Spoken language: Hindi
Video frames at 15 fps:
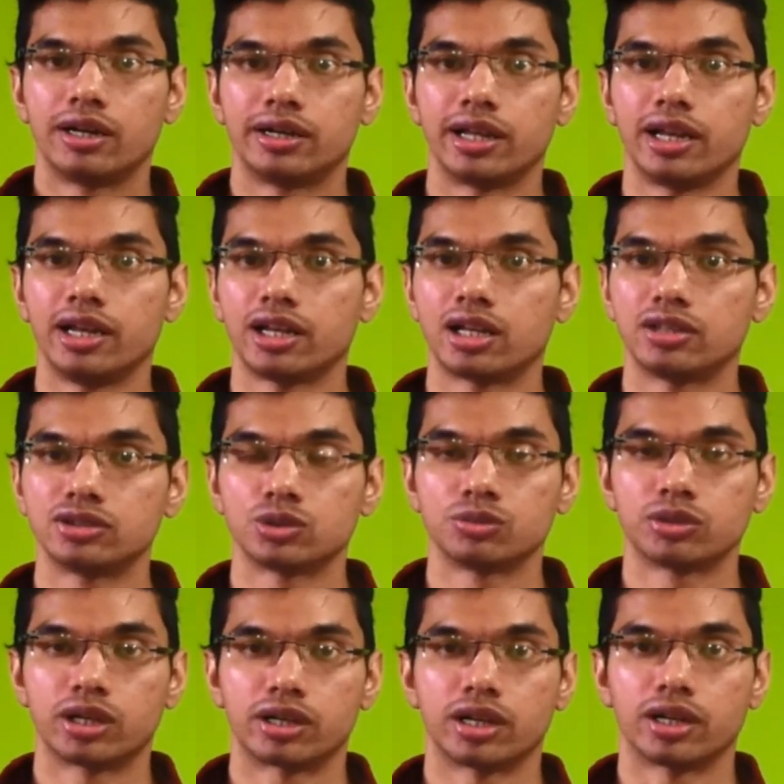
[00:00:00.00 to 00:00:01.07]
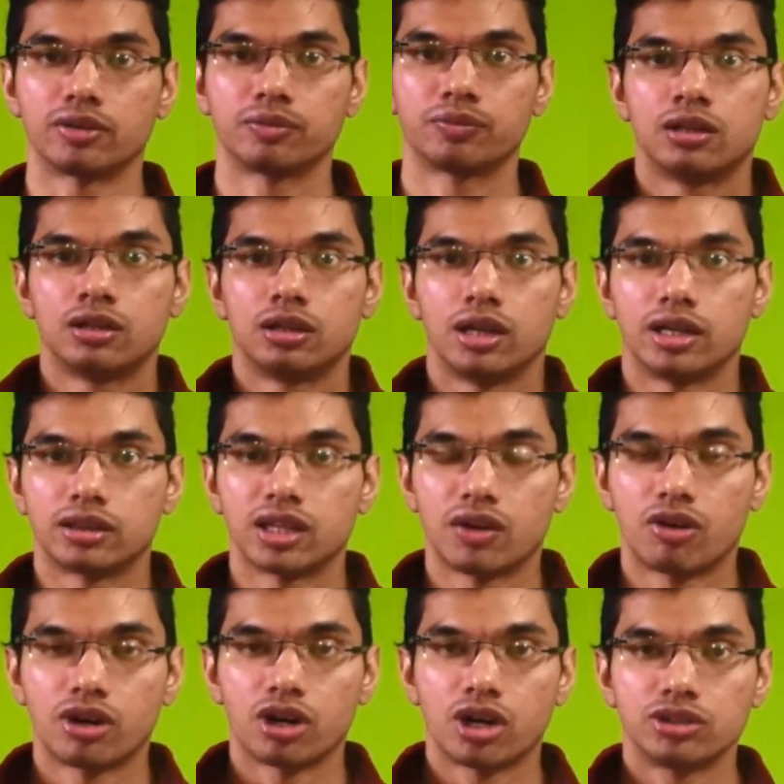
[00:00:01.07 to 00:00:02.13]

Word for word: डेली कंज्यूम करना है इतना वाटर